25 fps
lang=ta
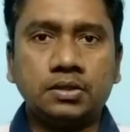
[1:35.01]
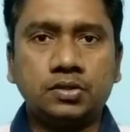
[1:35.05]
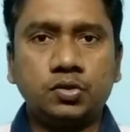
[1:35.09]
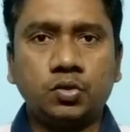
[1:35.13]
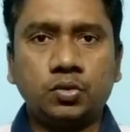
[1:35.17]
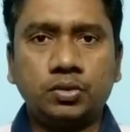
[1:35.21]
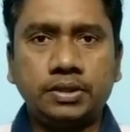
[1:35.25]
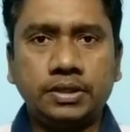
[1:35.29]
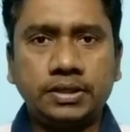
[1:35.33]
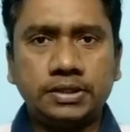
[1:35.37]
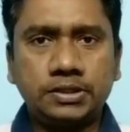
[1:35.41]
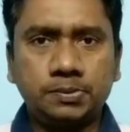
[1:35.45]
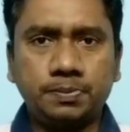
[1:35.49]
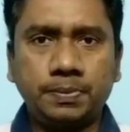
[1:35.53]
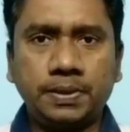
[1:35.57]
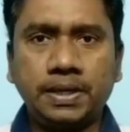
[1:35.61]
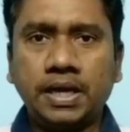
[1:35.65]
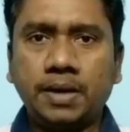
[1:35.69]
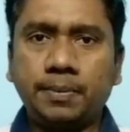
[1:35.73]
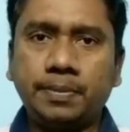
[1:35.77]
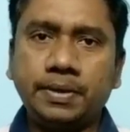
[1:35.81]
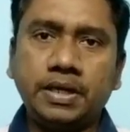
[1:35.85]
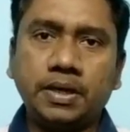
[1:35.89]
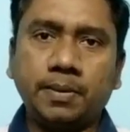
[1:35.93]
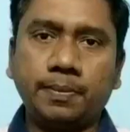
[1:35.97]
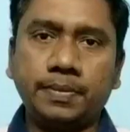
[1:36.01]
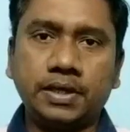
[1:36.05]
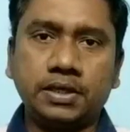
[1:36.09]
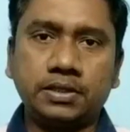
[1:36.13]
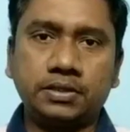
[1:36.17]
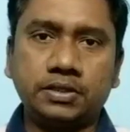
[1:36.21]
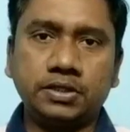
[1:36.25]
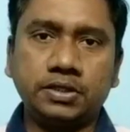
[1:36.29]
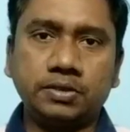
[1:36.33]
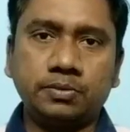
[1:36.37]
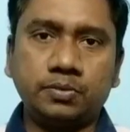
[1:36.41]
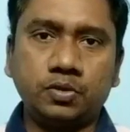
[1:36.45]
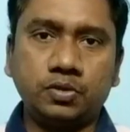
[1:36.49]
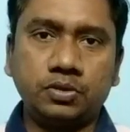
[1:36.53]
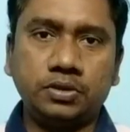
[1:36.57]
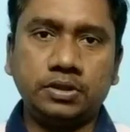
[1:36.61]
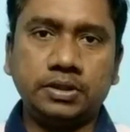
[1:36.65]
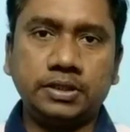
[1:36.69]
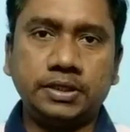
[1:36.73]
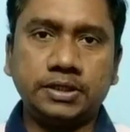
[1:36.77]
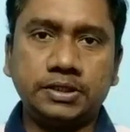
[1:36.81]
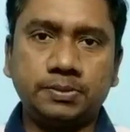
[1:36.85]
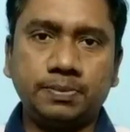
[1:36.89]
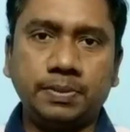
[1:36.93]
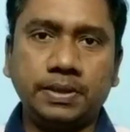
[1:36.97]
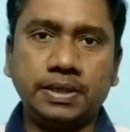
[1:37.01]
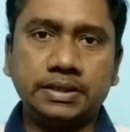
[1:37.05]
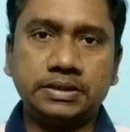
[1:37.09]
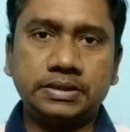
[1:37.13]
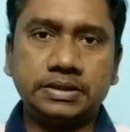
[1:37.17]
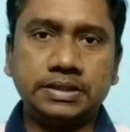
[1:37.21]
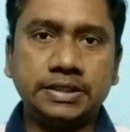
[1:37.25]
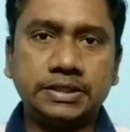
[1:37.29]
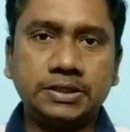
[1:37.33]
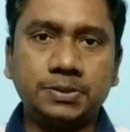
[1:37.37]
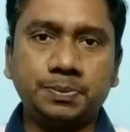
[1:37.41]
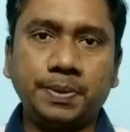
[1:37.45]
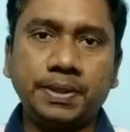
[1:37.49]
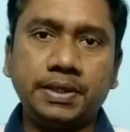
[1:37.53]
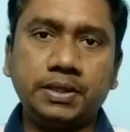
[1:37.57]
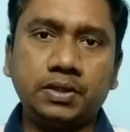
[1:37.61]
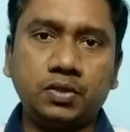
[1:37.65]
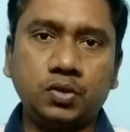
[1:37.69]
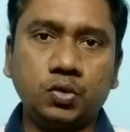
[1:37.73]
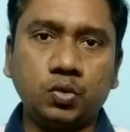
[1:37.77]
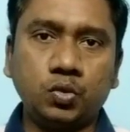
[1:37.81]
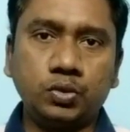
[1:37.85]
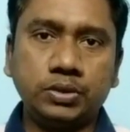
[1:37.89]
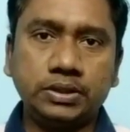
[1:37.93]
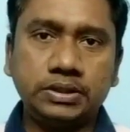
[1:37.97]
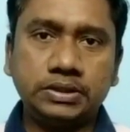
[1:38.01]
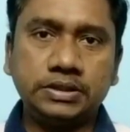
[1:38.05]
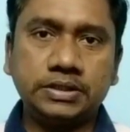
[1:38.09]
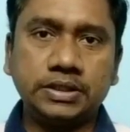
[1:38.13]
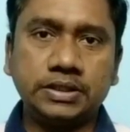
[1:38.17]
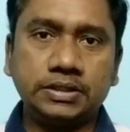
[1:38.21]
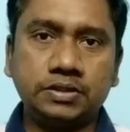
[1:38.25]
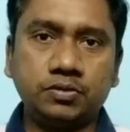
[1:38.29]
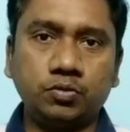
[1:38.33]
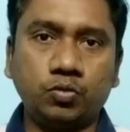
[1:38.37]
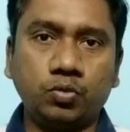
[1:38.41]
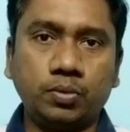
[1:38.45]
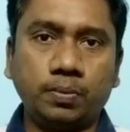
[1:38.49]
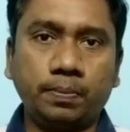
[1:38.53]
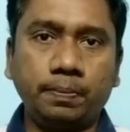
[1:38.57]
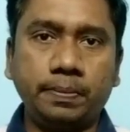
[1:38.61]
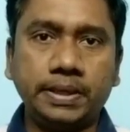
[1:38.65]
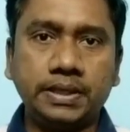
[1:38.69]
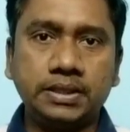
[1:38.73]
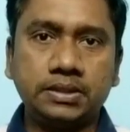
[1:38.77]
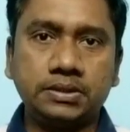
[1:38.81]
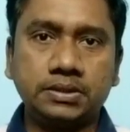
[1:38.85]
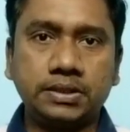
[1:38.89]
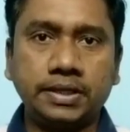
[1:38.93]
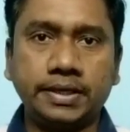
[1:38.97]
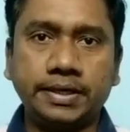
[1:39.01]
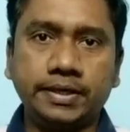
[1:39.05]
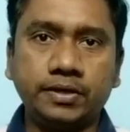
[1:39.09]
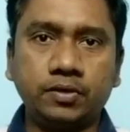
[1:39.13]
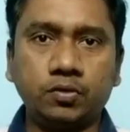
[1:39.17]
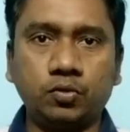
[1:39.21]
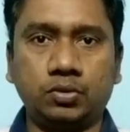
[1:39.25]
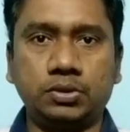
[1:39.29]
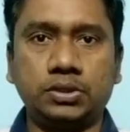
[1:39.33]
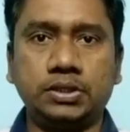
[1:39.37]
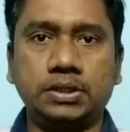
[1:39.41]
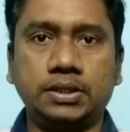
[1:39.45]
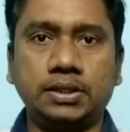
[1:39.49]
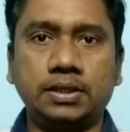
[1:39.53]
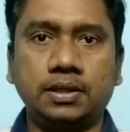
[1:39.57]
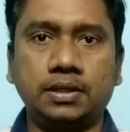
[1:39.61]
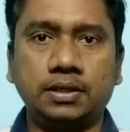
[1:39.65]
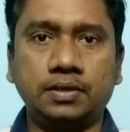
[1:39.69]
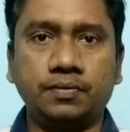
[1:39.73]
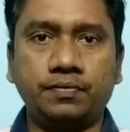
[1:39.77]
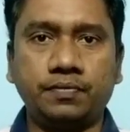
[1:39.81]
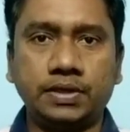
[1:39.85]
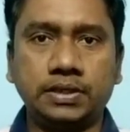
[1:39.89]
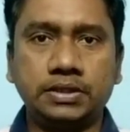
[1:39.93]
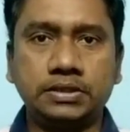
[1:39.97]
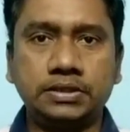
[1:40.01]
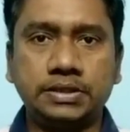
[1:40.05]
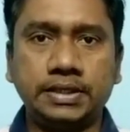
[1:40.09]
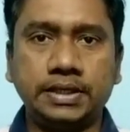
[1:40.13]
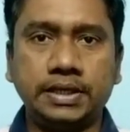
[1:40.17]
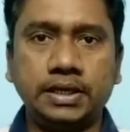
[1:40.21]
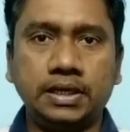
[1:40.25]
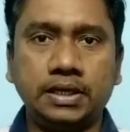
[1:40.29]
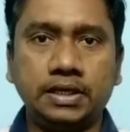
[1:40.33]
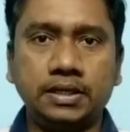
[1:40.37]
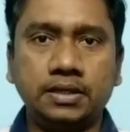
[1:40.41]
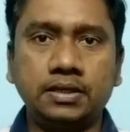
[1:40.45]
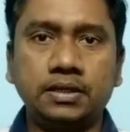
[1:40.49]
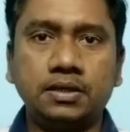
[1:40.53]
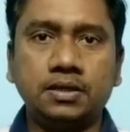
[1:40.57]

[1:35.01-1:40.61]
ஸோ டிஸ்பிளே அப்படின்னு நம்ம எடுத்துக்கும் பொழுது டிஸ்பிளே சிக்ஸ் பாயிண்ட் டூ இன்ச்சஸ் ஒரு பிக் ஸ்க்ரீன் கொடுத்துருக்காங்க ஃப்ரண்ட் சைடில்